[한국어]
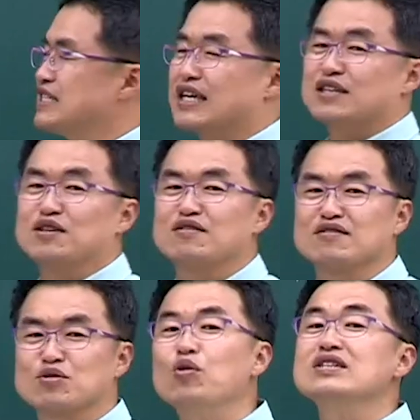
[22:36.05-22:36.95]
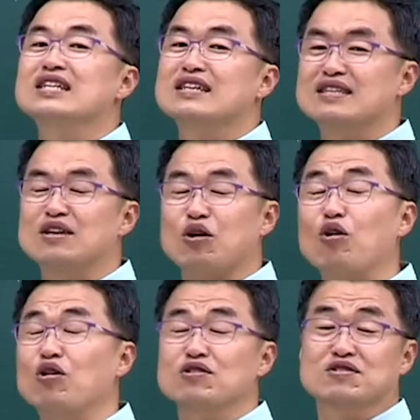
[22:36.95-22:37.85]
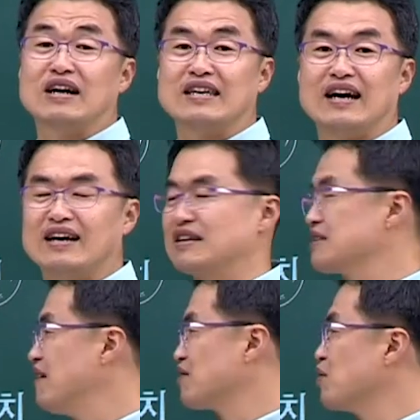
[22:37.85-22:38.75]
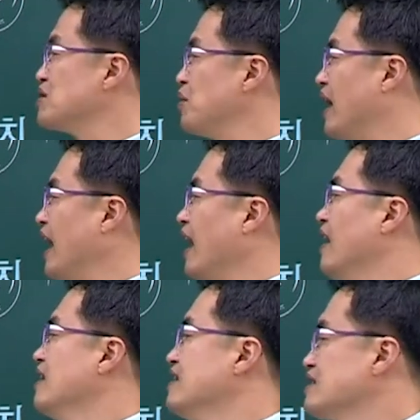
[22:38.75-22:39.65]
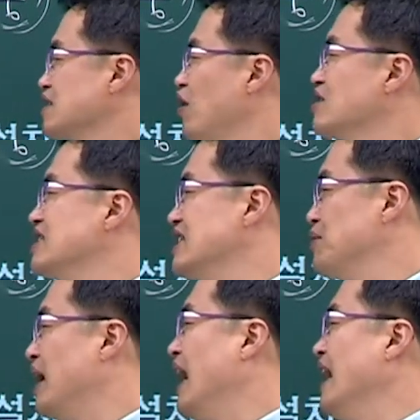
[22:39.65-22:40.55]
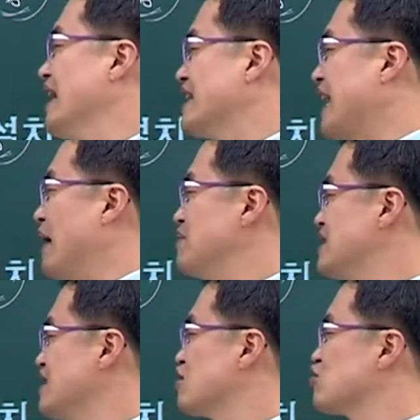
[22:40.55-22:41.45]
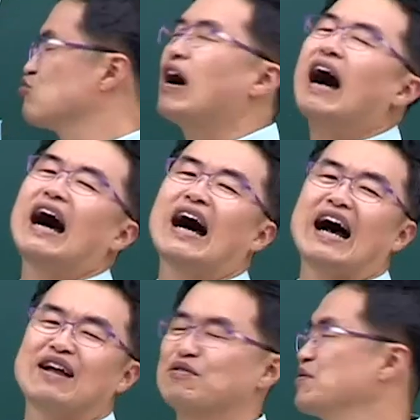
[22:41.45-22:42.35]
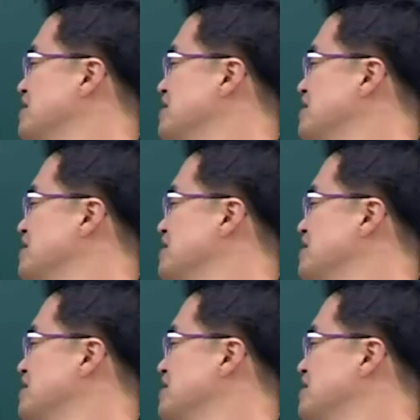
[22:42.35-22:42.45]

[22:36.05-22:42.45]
이제 통신을 했으니까 더 커졌을 거 아니야. 그래서 동시 외에 서시와 남시를 추가로 또